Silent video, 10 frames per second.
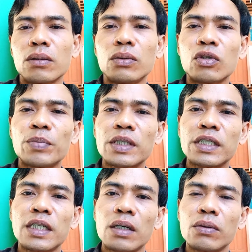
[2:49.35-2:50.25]
untuk
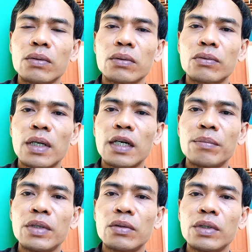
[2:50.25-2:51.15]
jauh
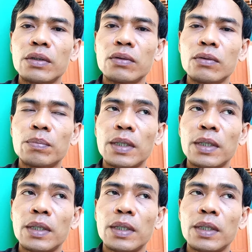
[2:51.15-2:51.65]
warna biru itu